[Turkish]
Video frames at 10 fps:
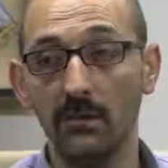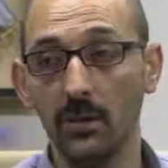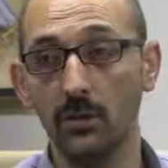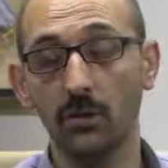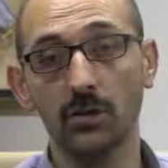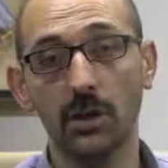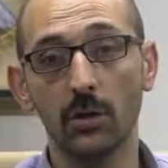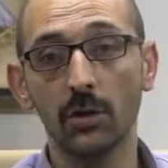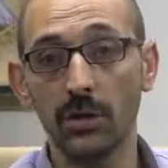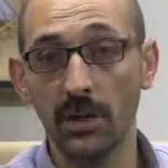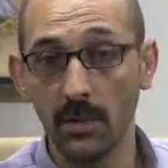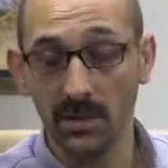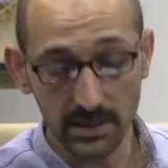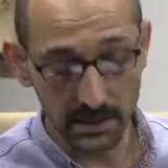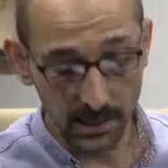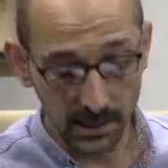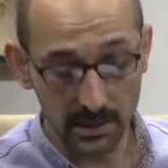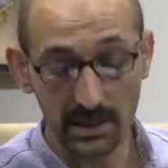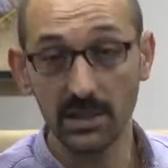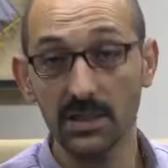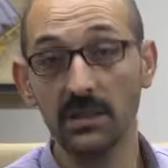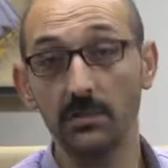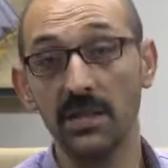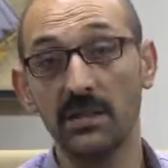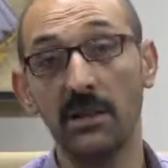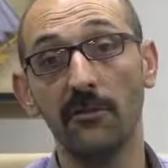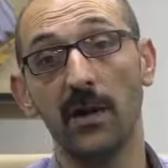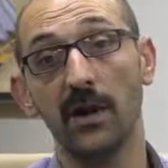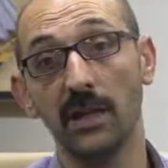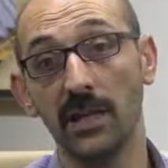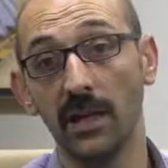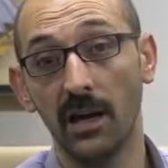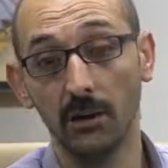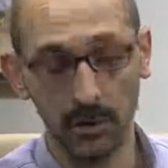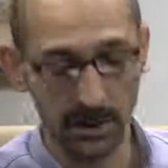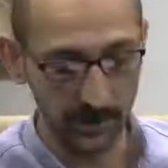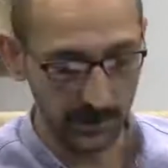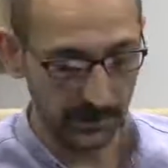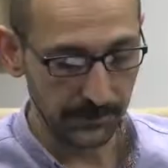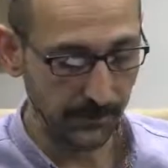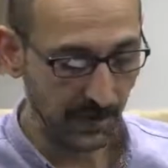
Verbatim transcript: videonuzda göstermeniz sizin için bir telif hakkı ihlali olabilir.